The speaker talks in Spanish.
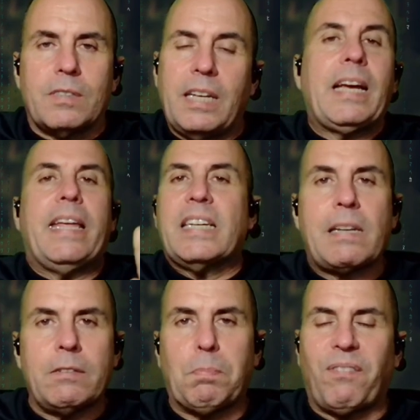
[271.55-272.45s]
y que ya
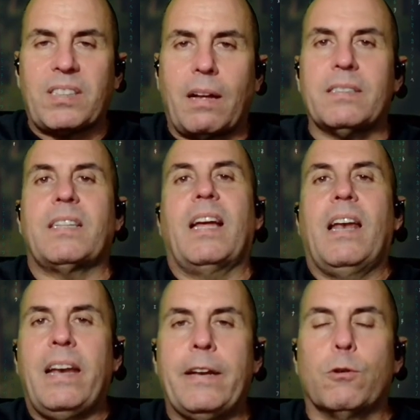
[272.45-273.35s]
sabes perfectamente,
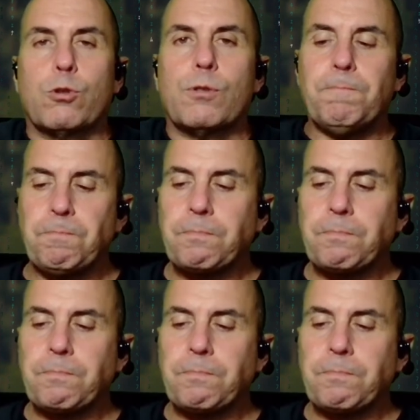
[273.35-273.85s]
Linux.